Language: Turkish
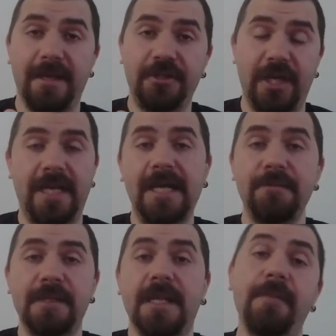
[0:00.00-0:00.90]
şeyler
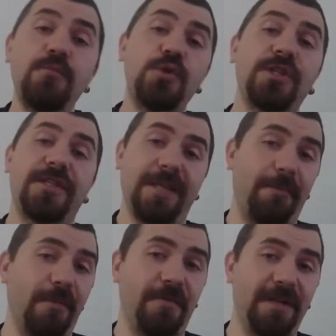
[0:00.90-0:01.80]
mesela müzik
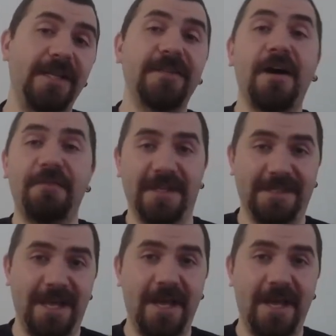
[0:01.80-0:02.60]
yapma falan daha fazla.